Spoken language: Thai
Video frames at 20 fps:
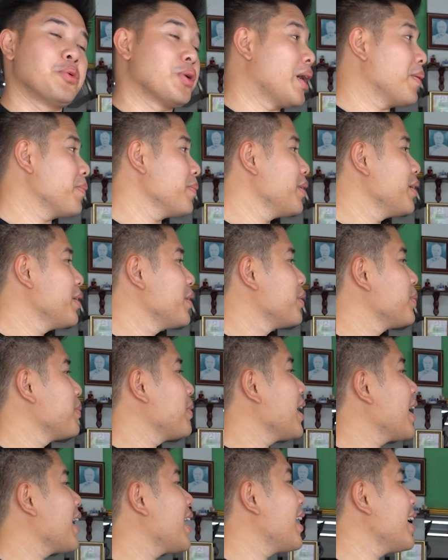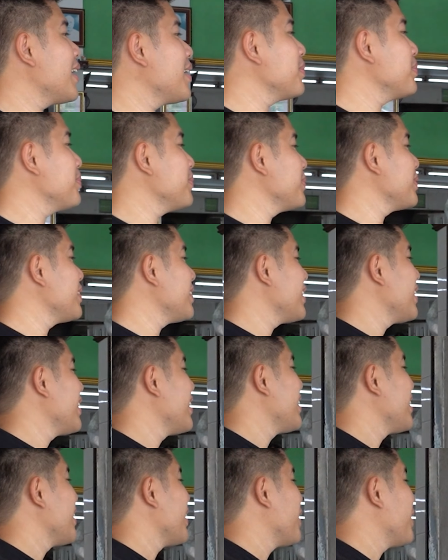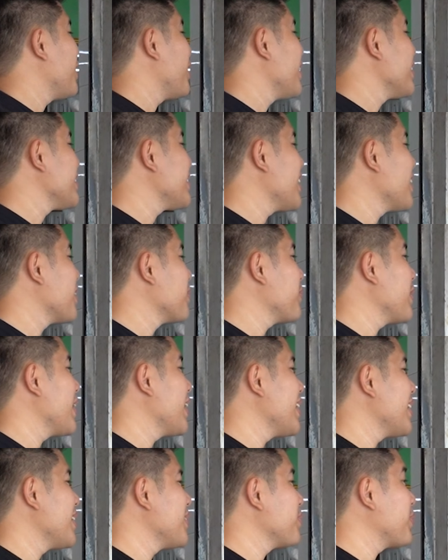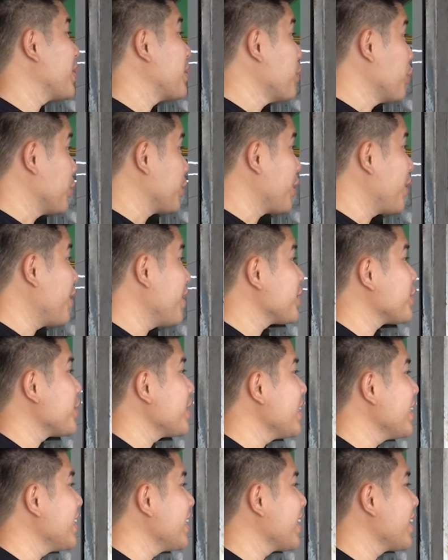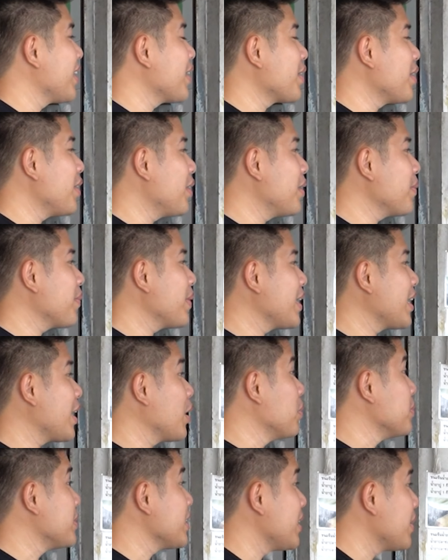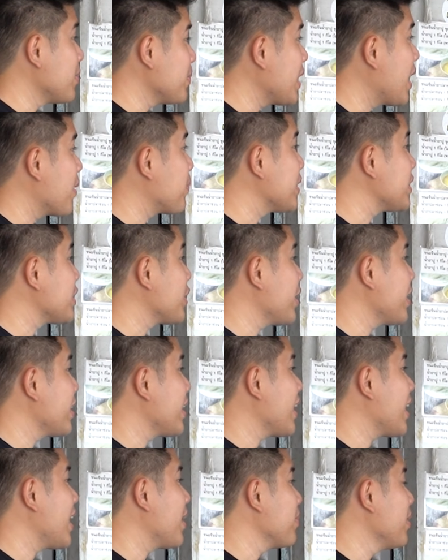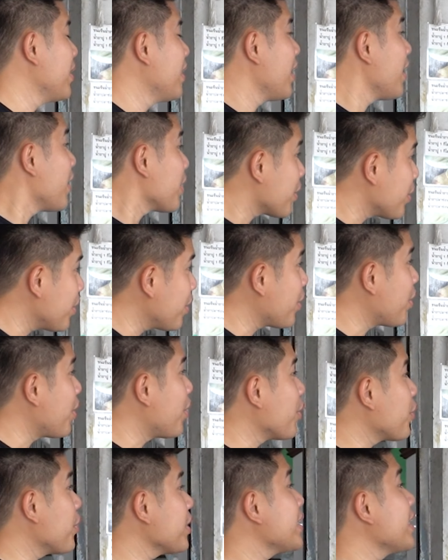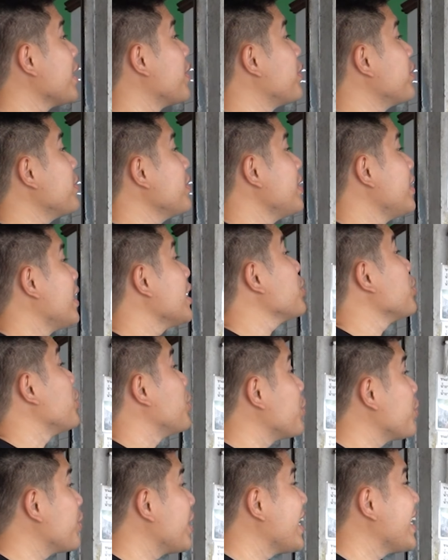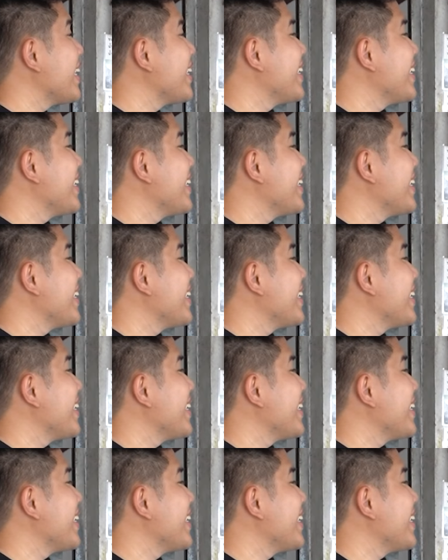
ดูครับแม่ครับ เดี๋ยวขอสั่งเป็นเป็นหมูทอดชุดหนึ่งแล้วก็เป็นขนมจีนน้ำยาปลาช่อนนะครับ แล้วก็ขอก๋วยเตี๋ยวเนื้อตุ๋นด้วย